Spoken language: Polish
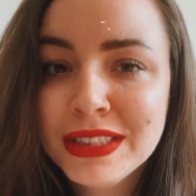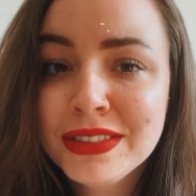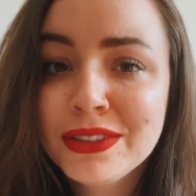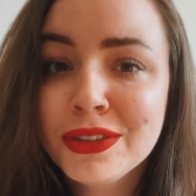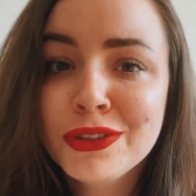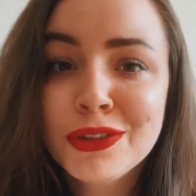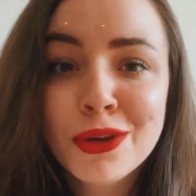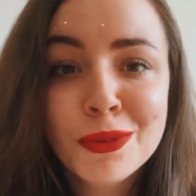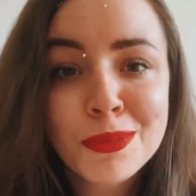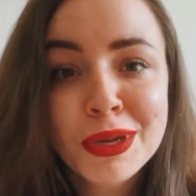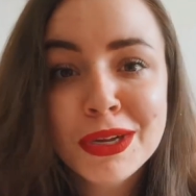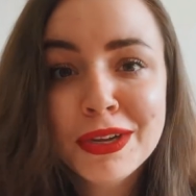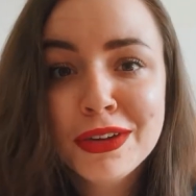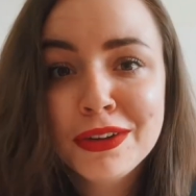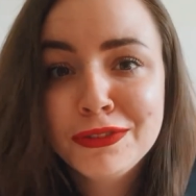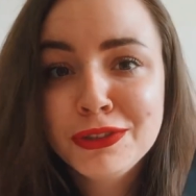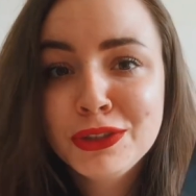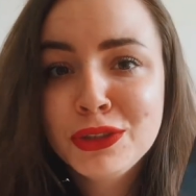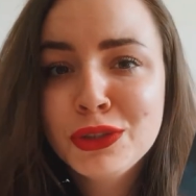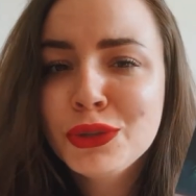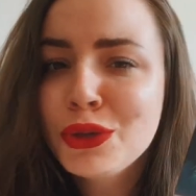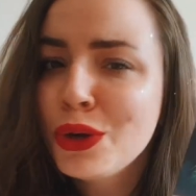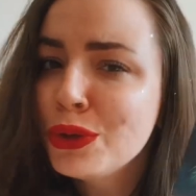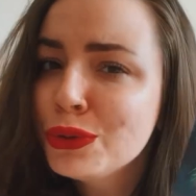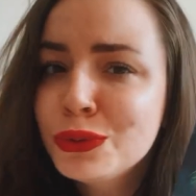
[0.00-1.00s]
Jest to domek w
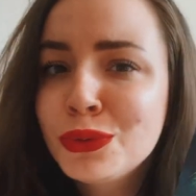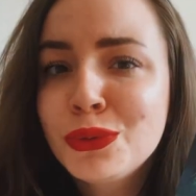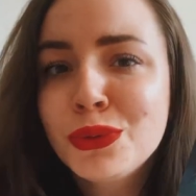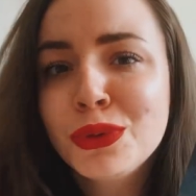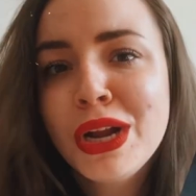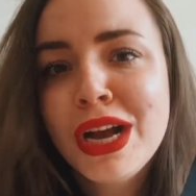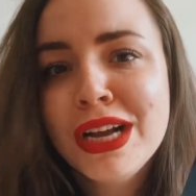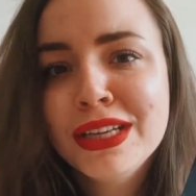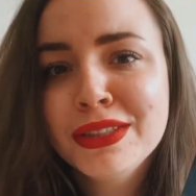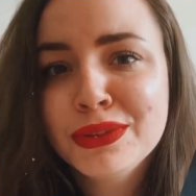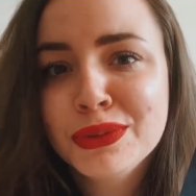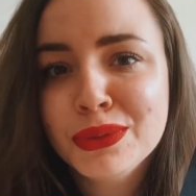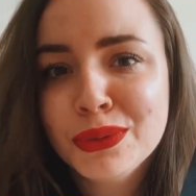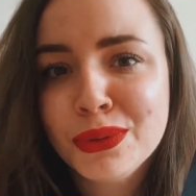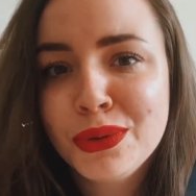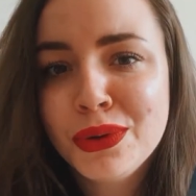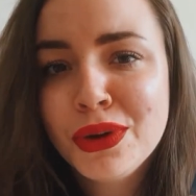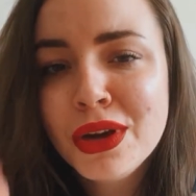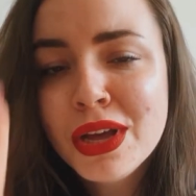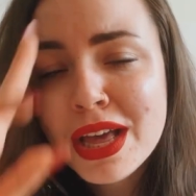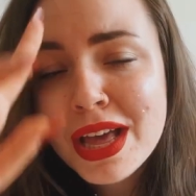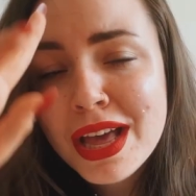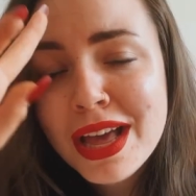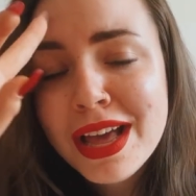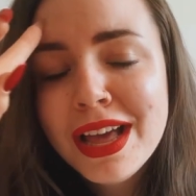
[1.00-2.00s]
środku
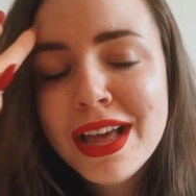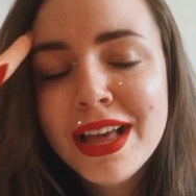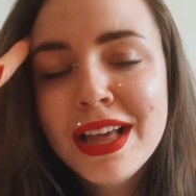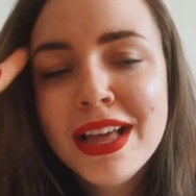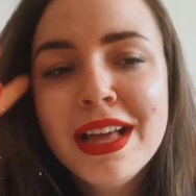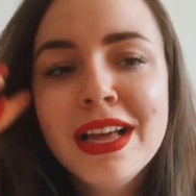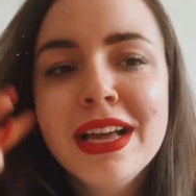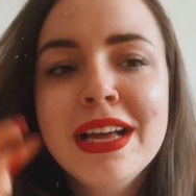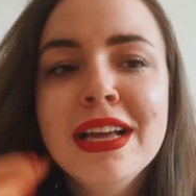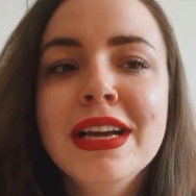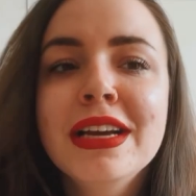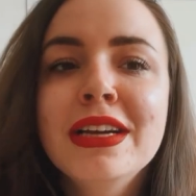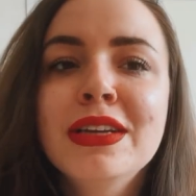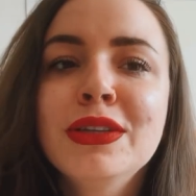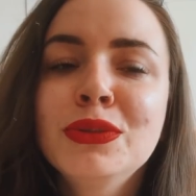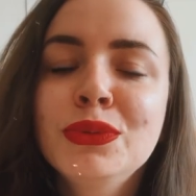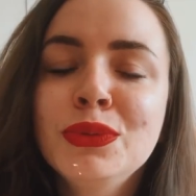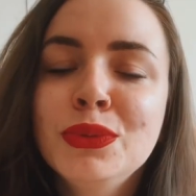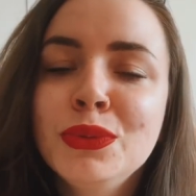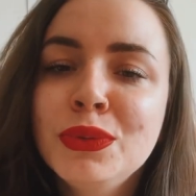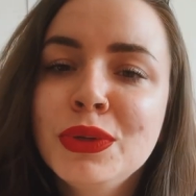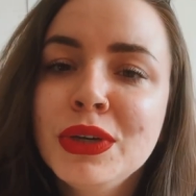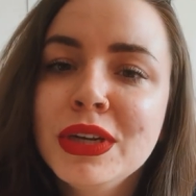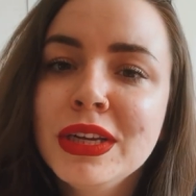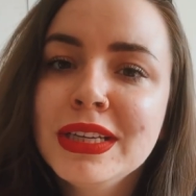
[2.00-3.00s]
lasu,
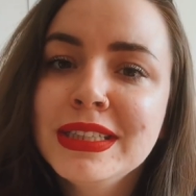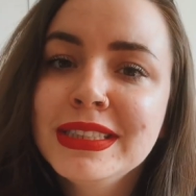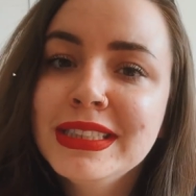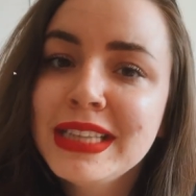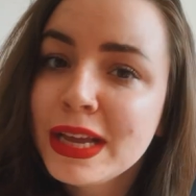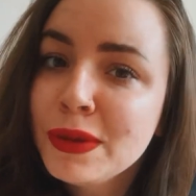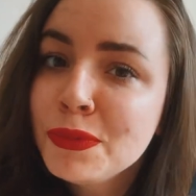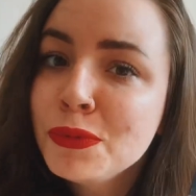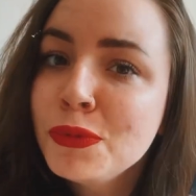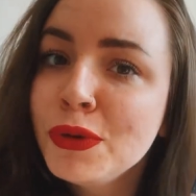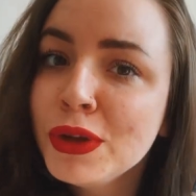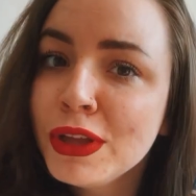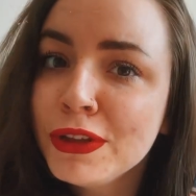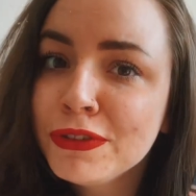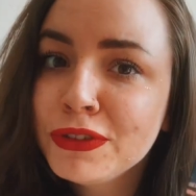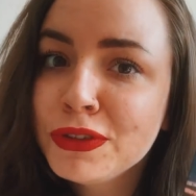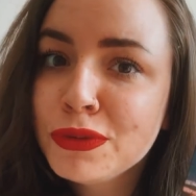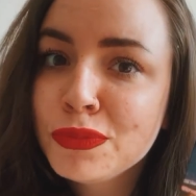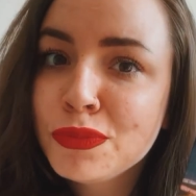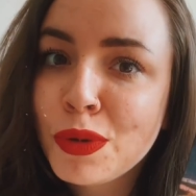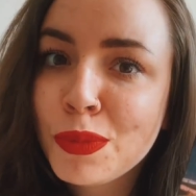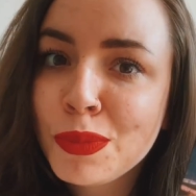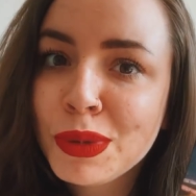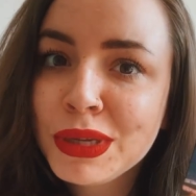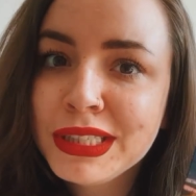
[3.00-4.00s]
który zajmuje w
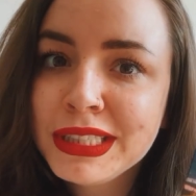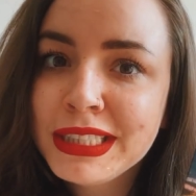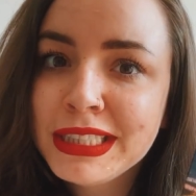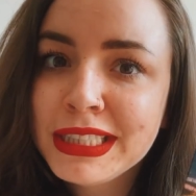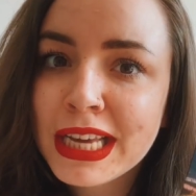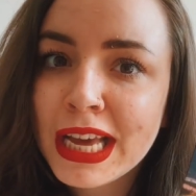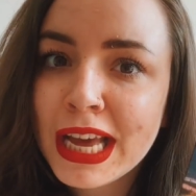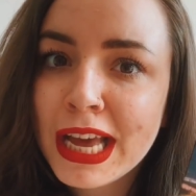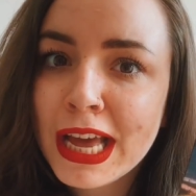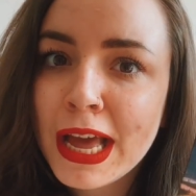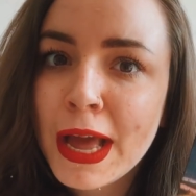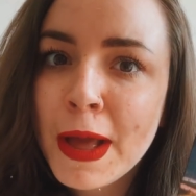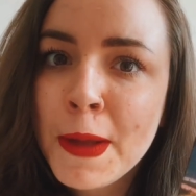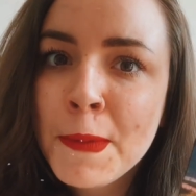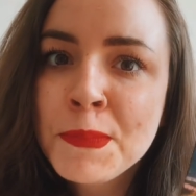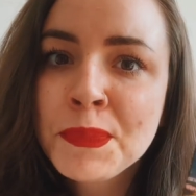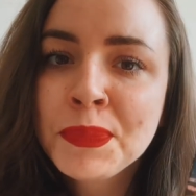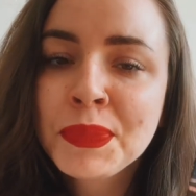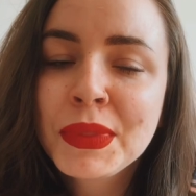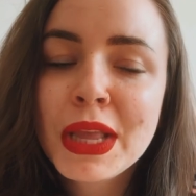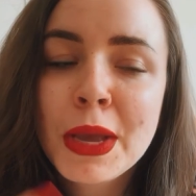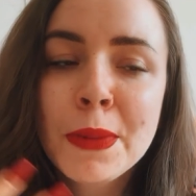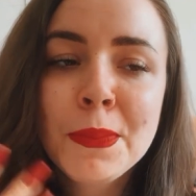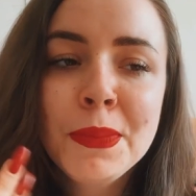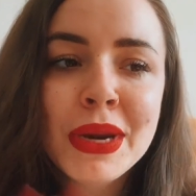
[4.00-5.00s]
tym momencie
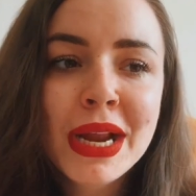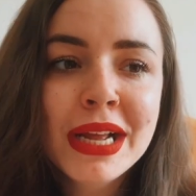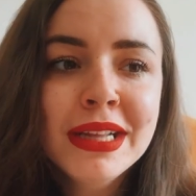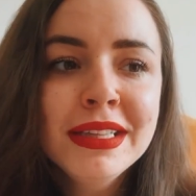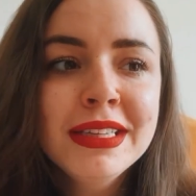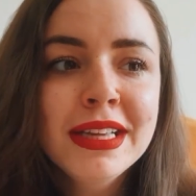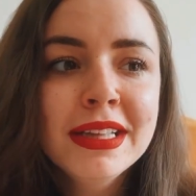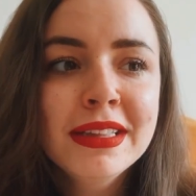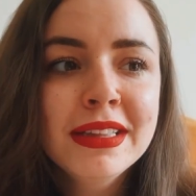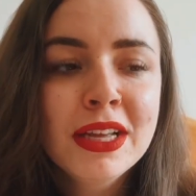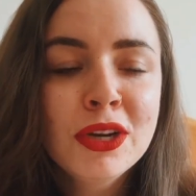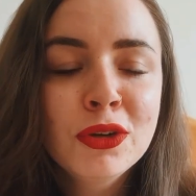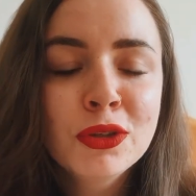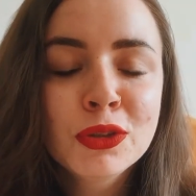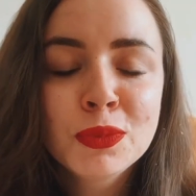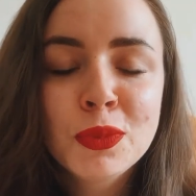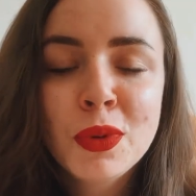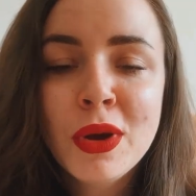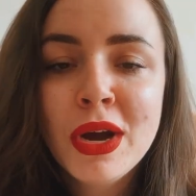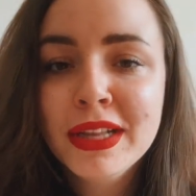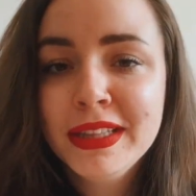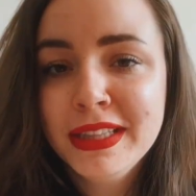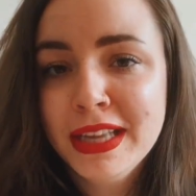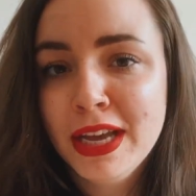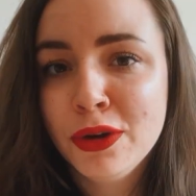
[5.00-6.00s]
E, brat jednego z
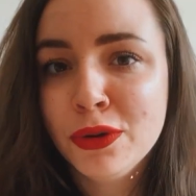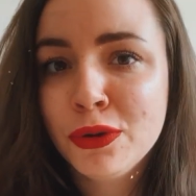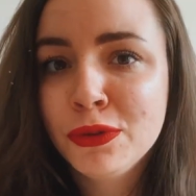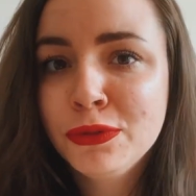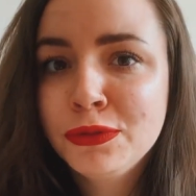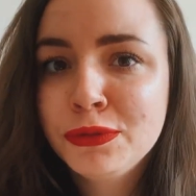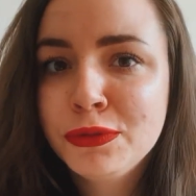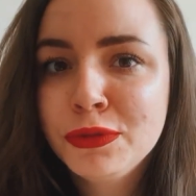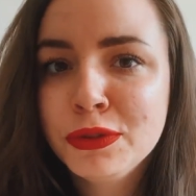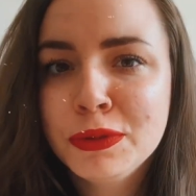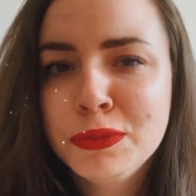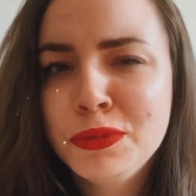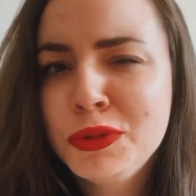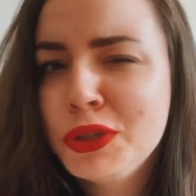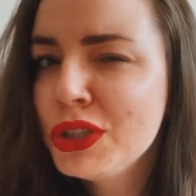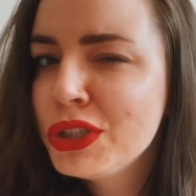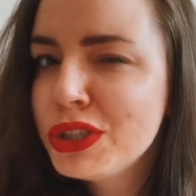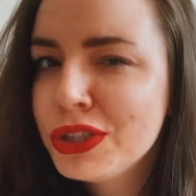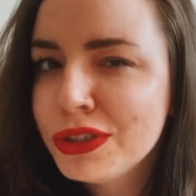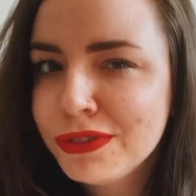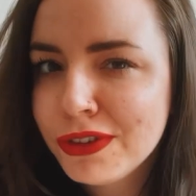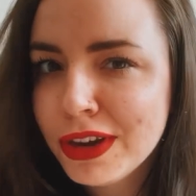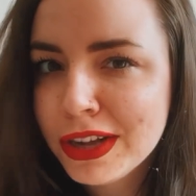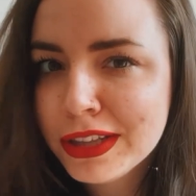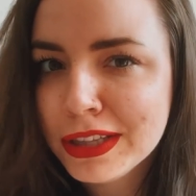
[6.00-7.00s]
bohaterów, e,
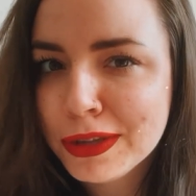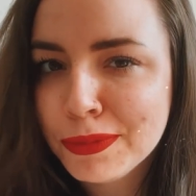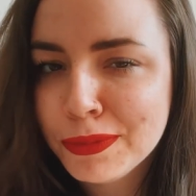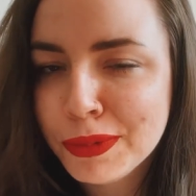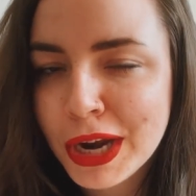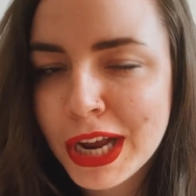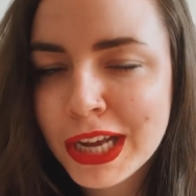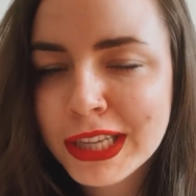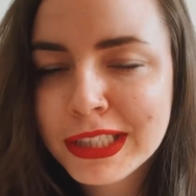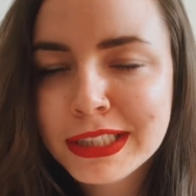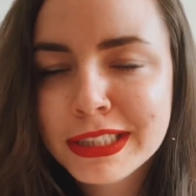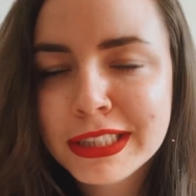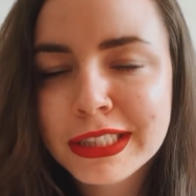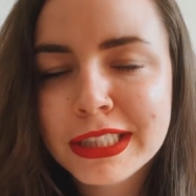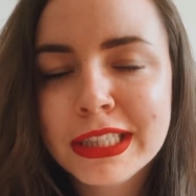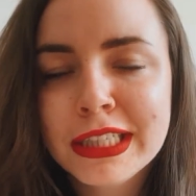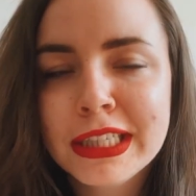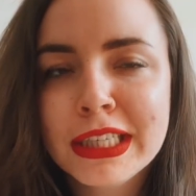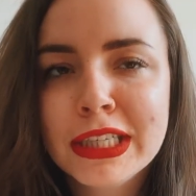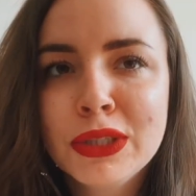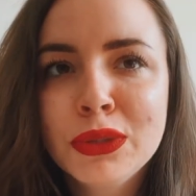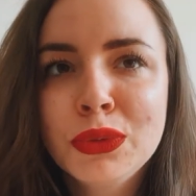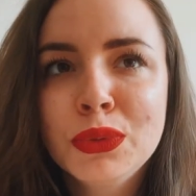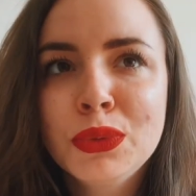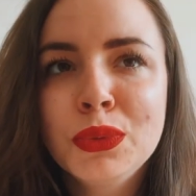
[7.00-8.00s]
przyszywany brat,
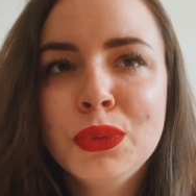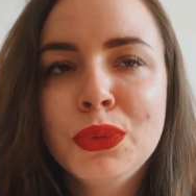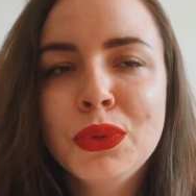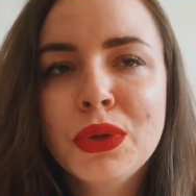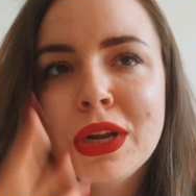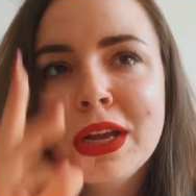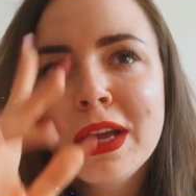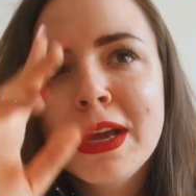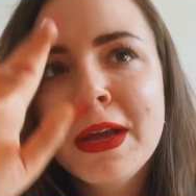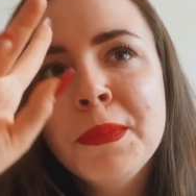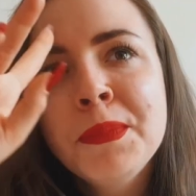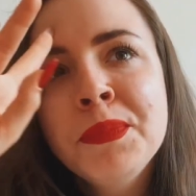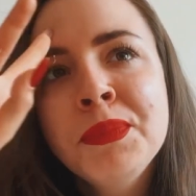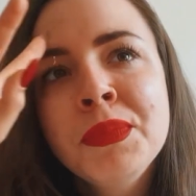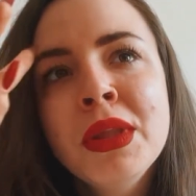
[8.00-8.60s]
e, który